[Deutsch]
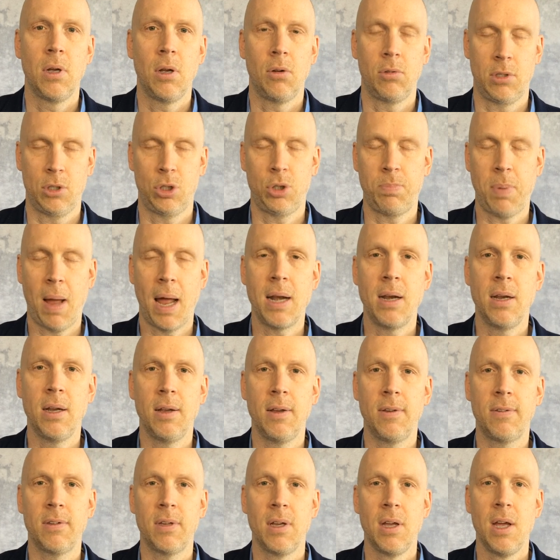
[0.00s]
Und das Spannende
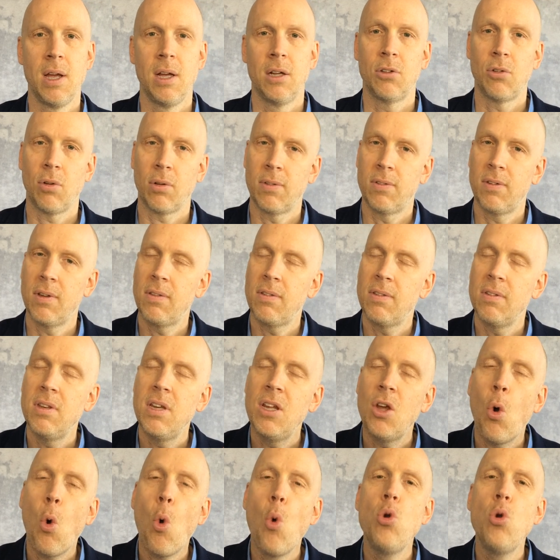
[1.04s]
ist, dort sitzen die